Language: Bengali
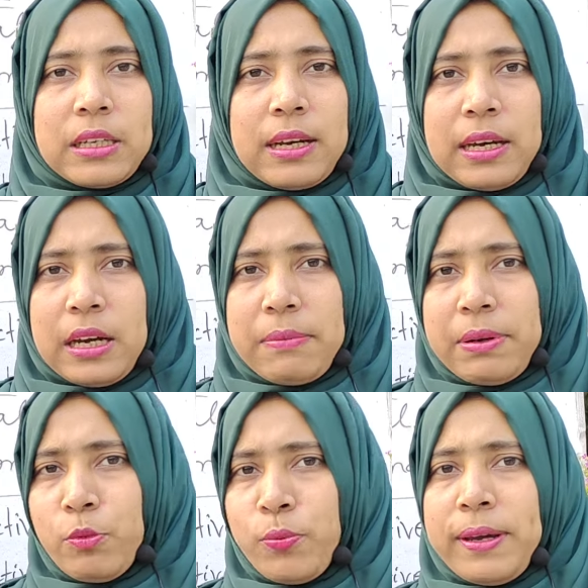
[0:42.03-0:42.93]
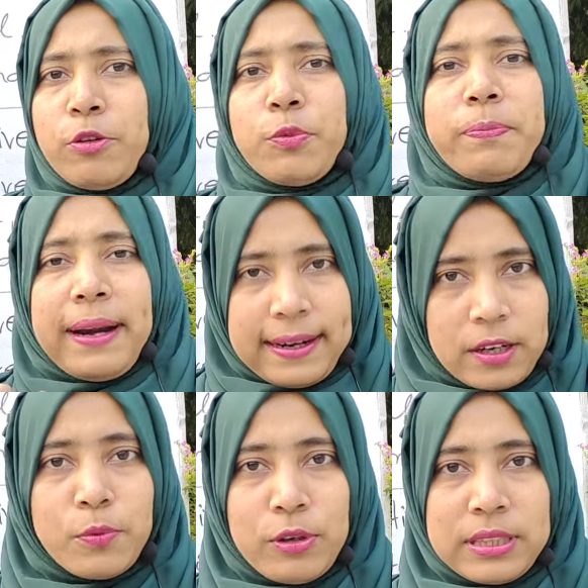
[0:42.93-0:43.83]
একটা আমরা বুক ফেয়ারের উপর
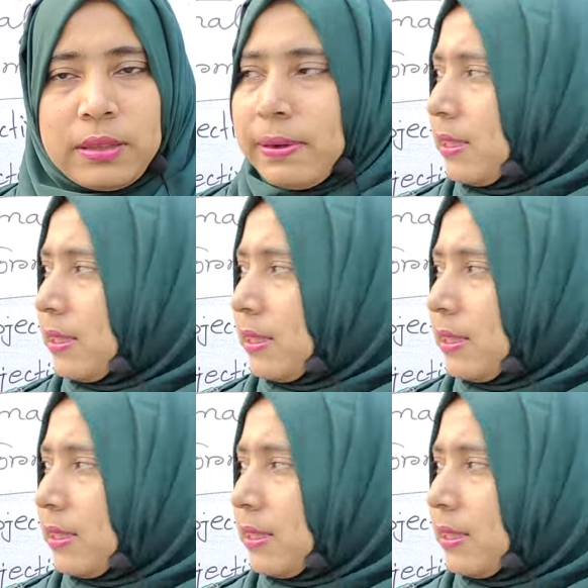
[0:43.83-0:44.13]
প্যারাগ্রাফও লিখতে